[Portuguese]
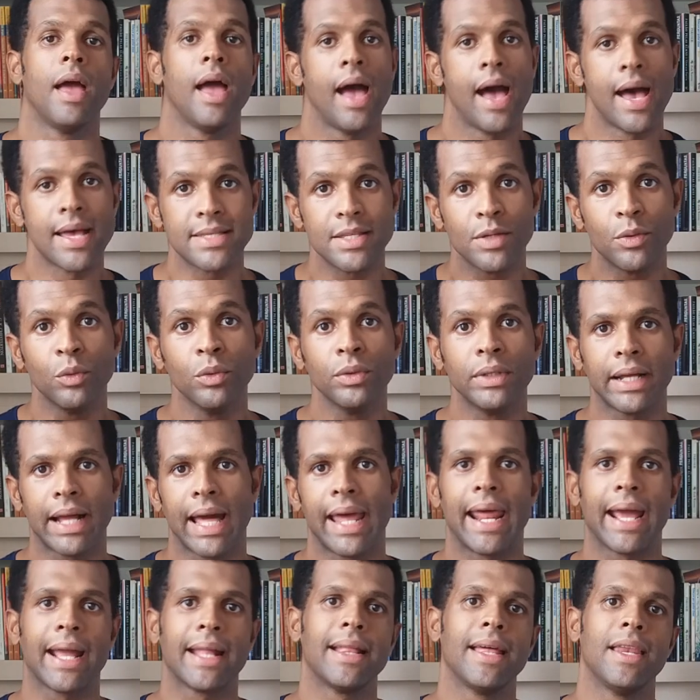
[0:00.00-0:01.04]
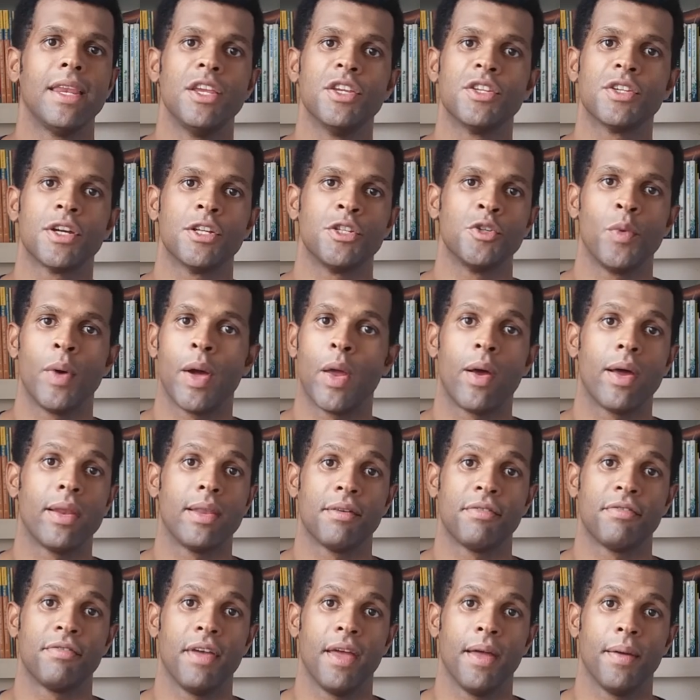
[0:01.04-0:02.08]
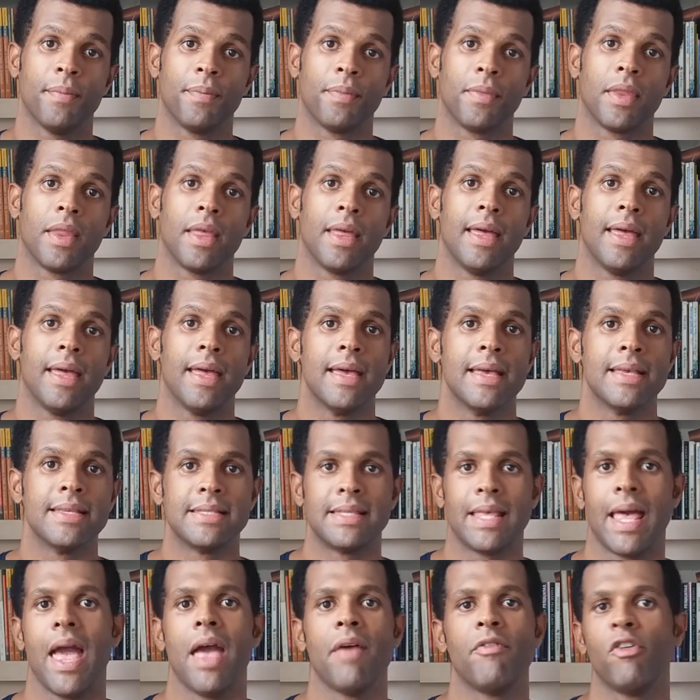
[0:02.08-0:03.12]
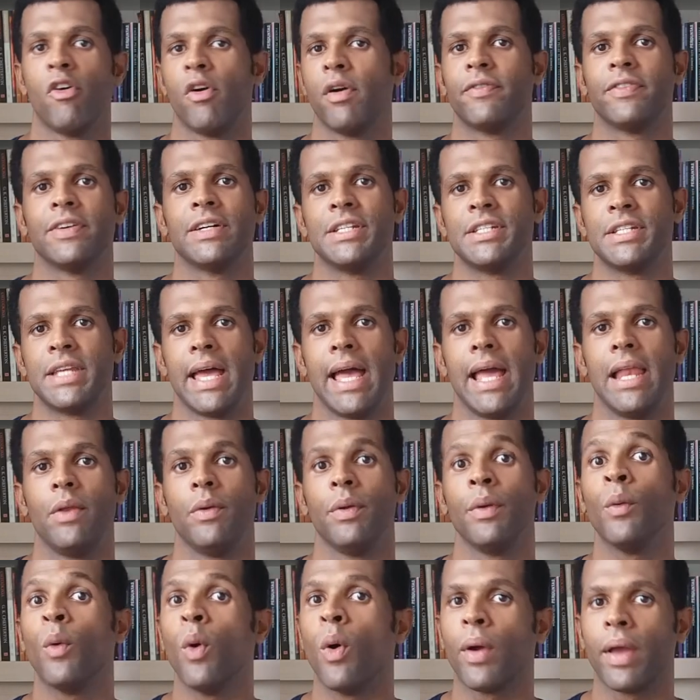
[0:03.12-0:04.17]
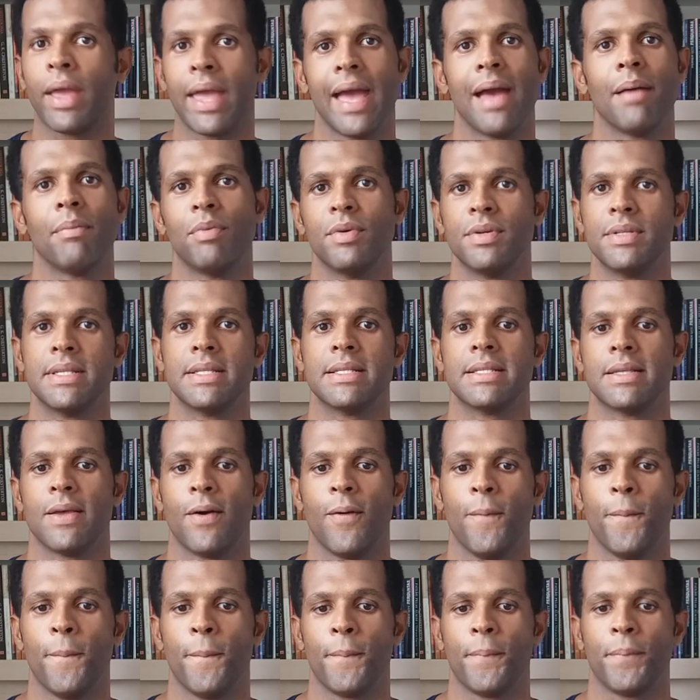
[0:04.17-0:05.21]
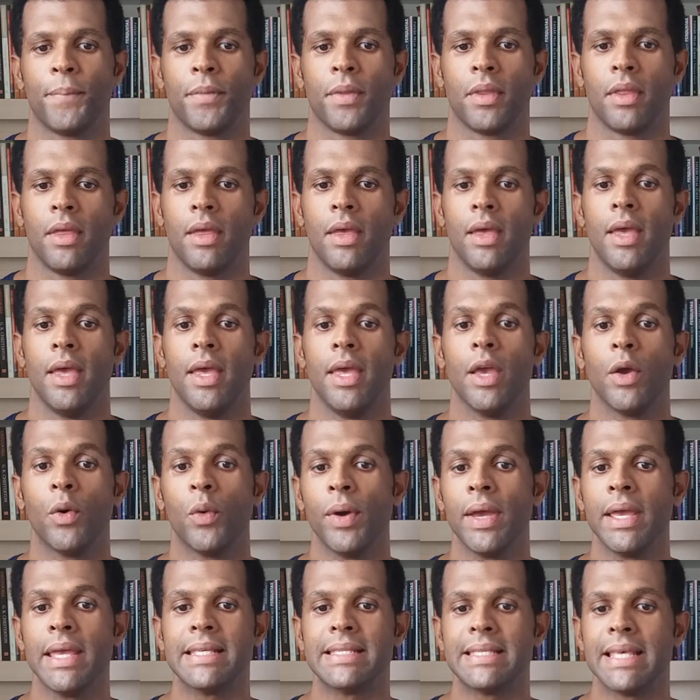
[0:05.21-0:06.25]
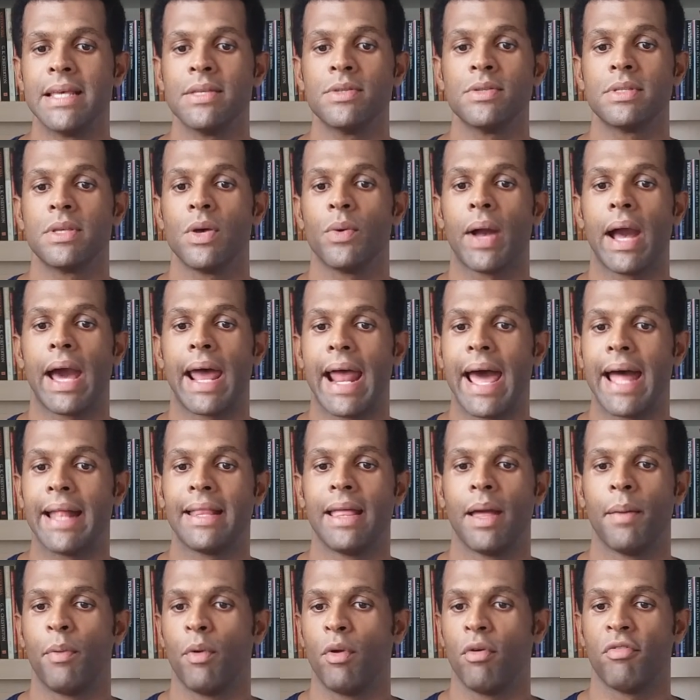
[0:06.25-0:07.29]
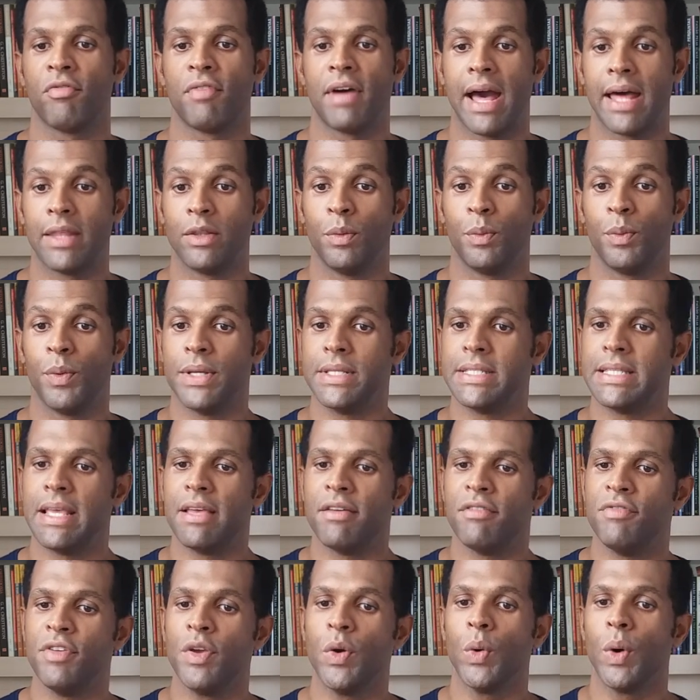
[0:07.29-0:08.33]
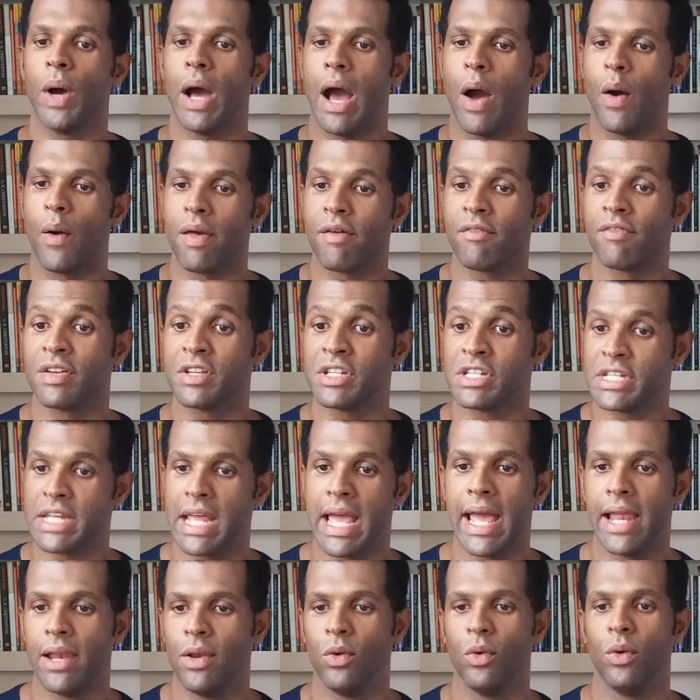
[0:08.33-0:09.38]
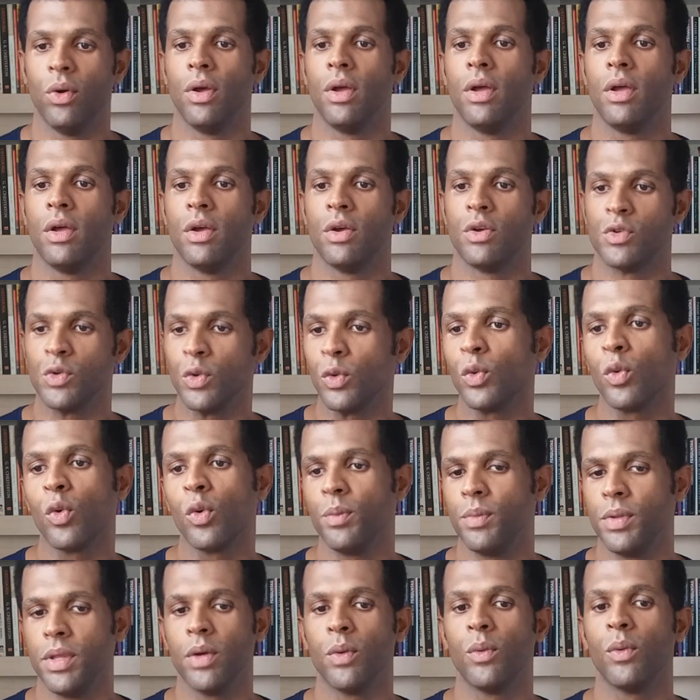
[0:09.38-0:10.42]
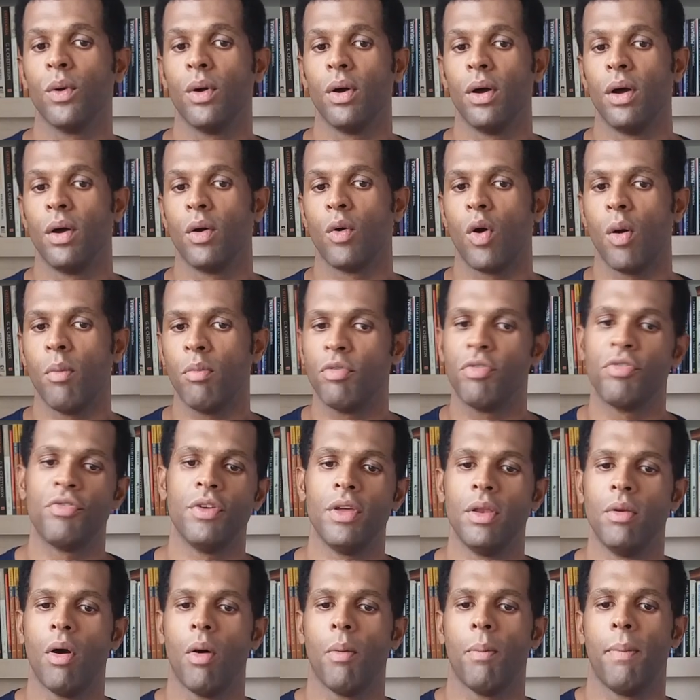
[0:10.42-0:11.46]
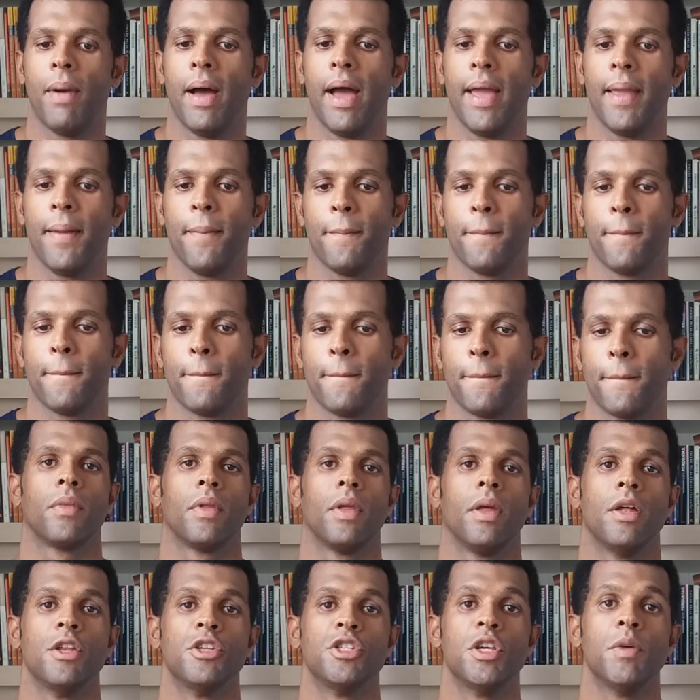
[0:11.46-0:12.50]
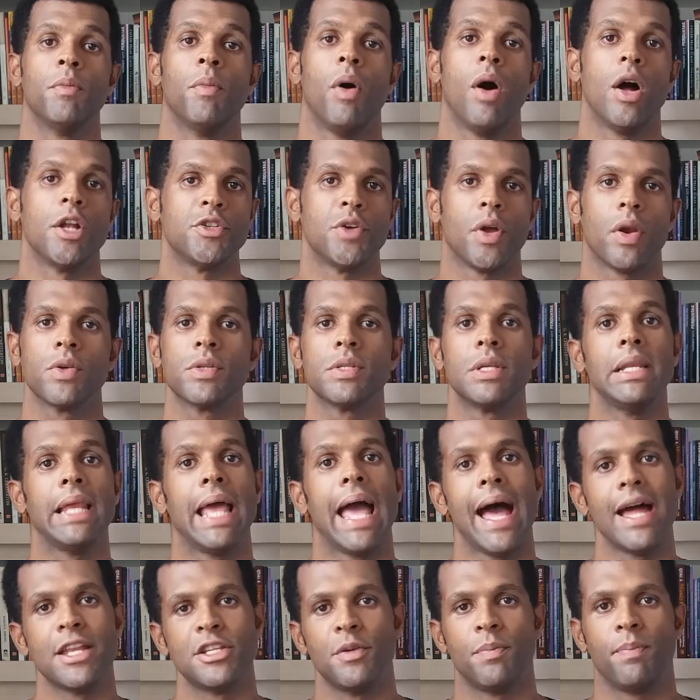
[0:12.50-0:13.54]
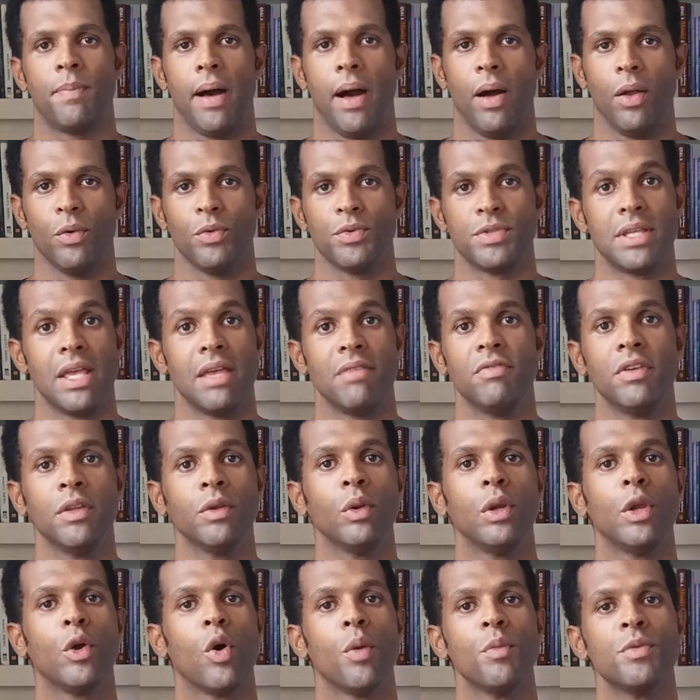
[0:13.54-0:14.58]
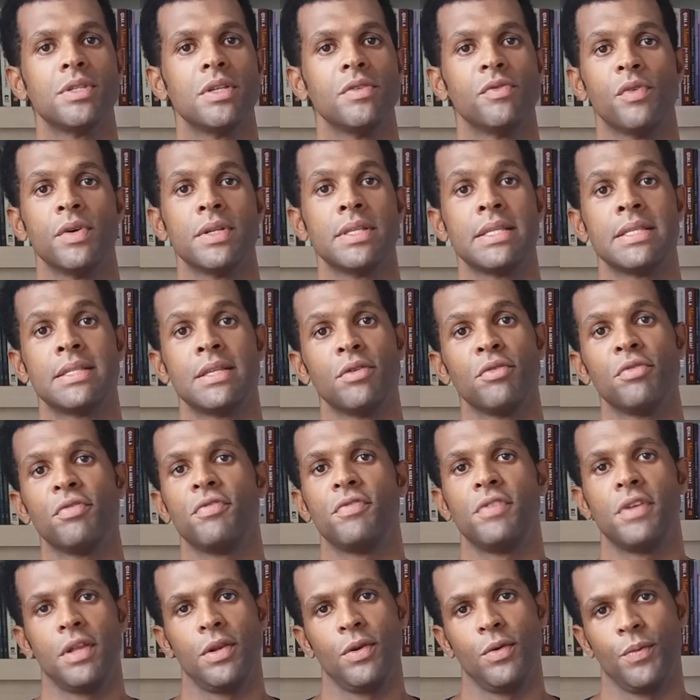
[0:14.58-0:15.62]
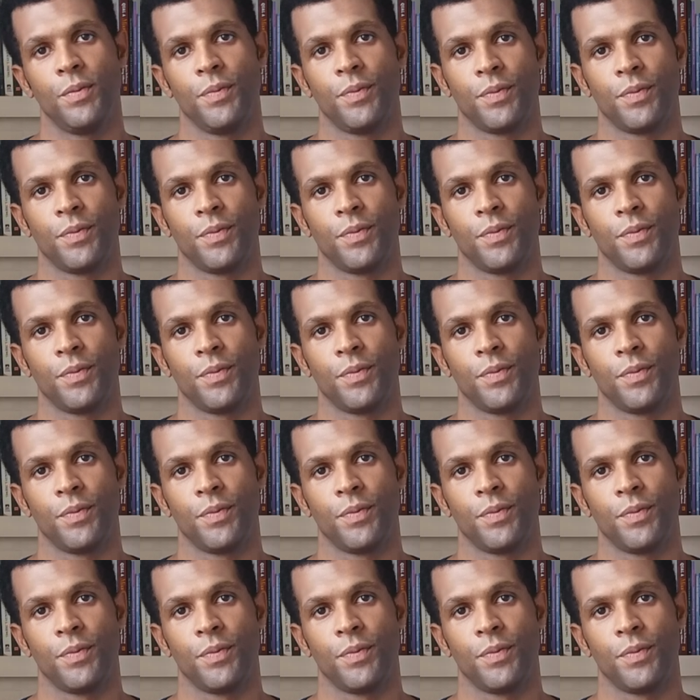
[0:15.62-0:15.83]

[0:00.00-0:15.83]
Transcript: A segunda característica de um herói da fé Serve ao Evangelho em qualquer posição. E conheceis o seu caráter provado, pois serviu ao Evangelho, junto comigo, como filho ao Pai. Timóteo era auxiliar de Paulo, servindo-lhe como se fosse seu filho.